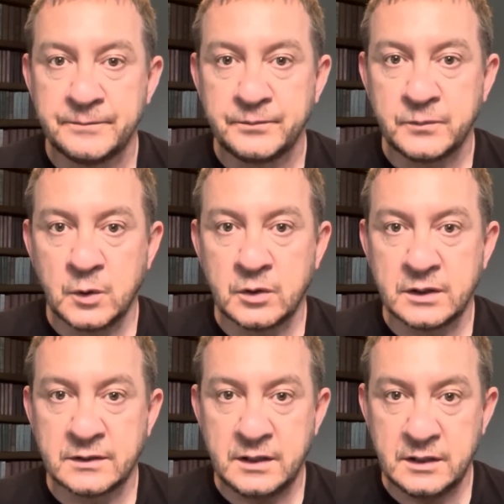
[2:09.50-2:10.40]
но
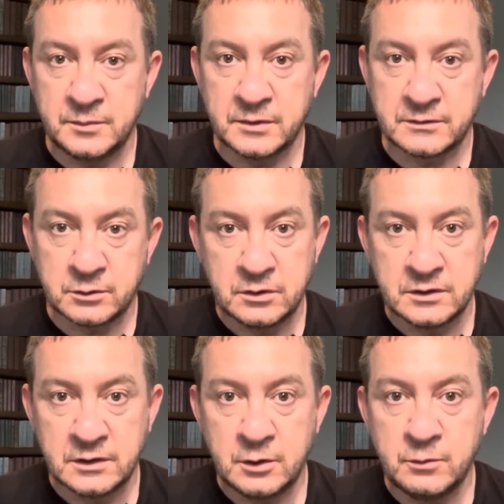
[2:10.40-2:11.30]
это рейх
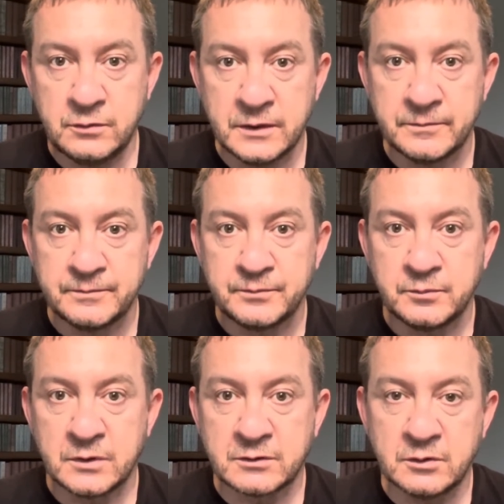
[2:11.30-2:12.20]
построен на любви.
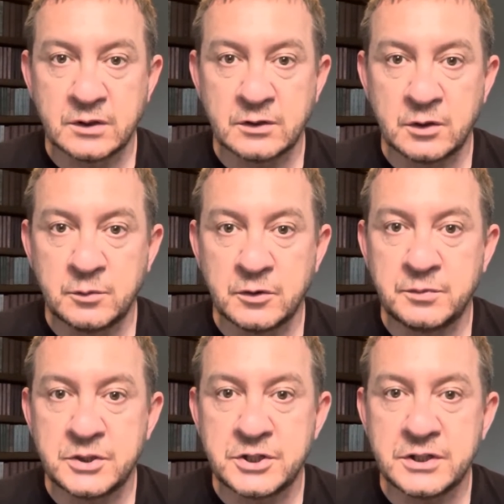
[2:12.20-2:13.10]
Безусловно, это любовь
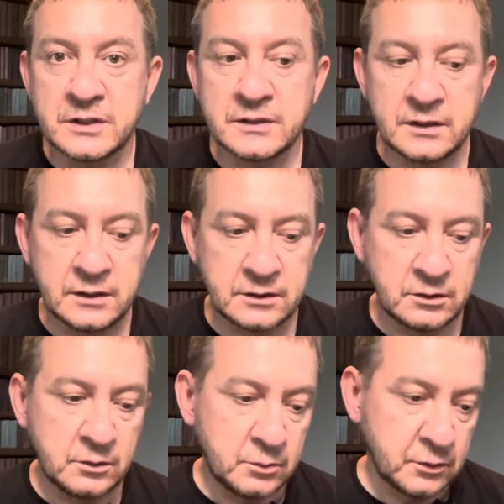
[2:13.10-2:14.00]
пещерная, это
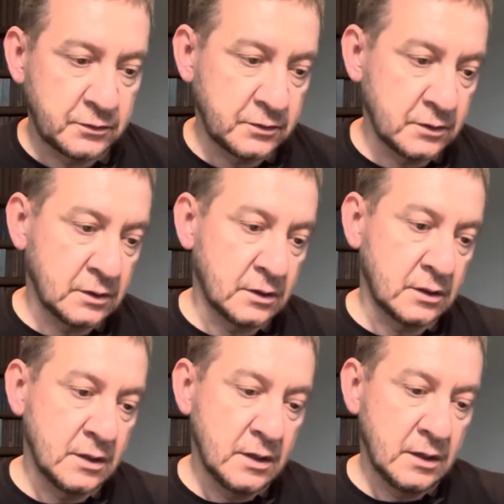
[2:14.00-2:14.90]
любовь э,
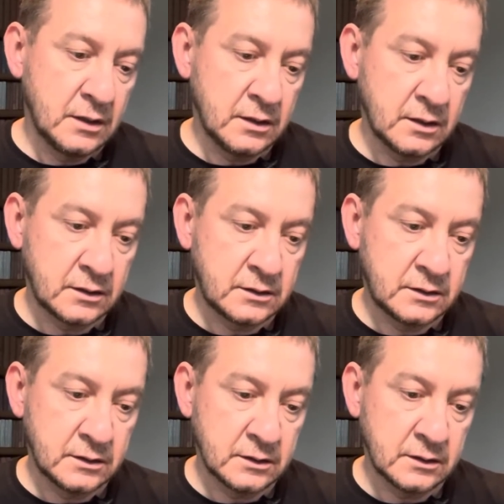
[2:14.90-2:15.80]
э,
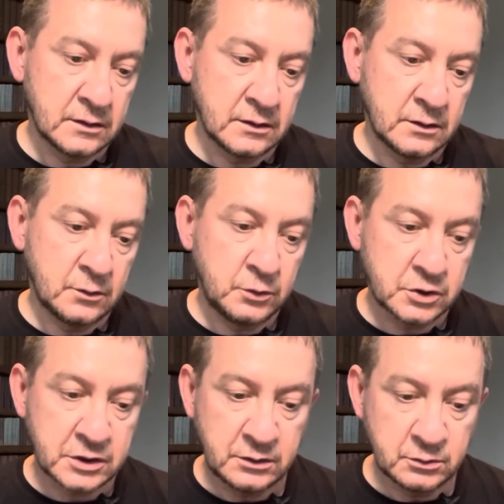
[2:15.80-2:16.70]
к
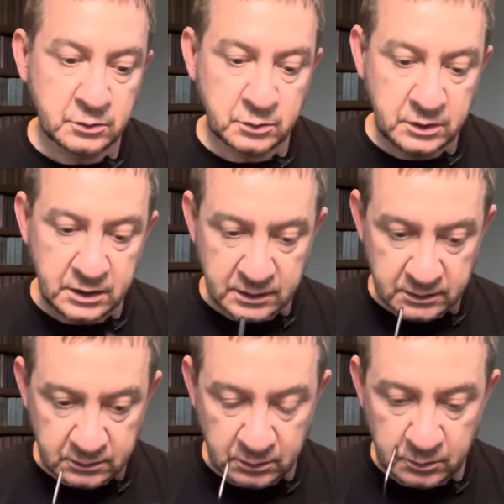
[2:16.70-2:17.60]
унижению других,
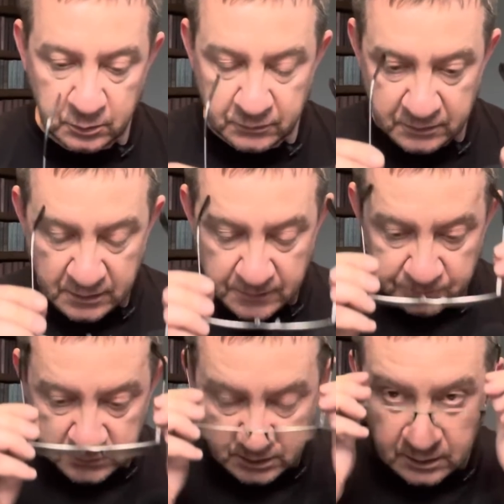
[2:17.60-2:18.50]
это любовь
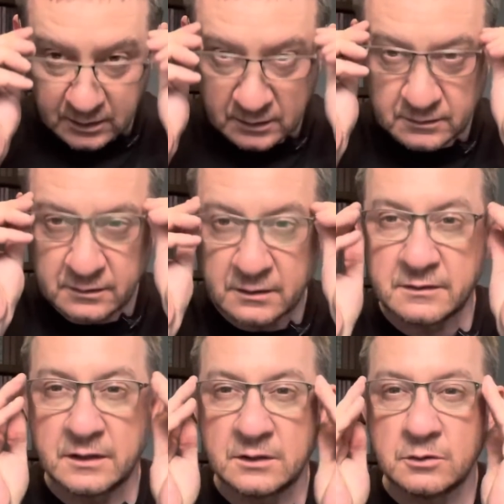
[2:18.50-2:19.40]
э, к
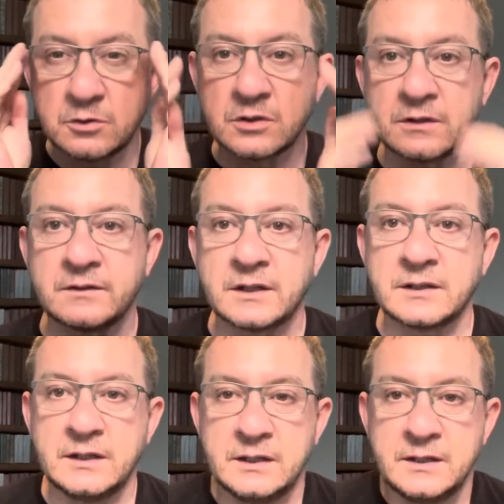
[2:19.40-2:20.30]
созерцанию чужих
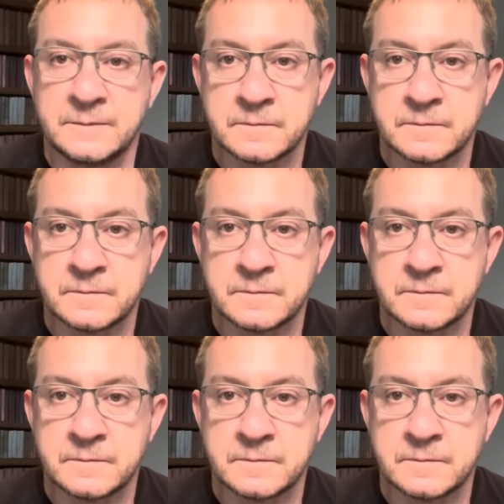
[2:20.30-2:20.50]
страданий.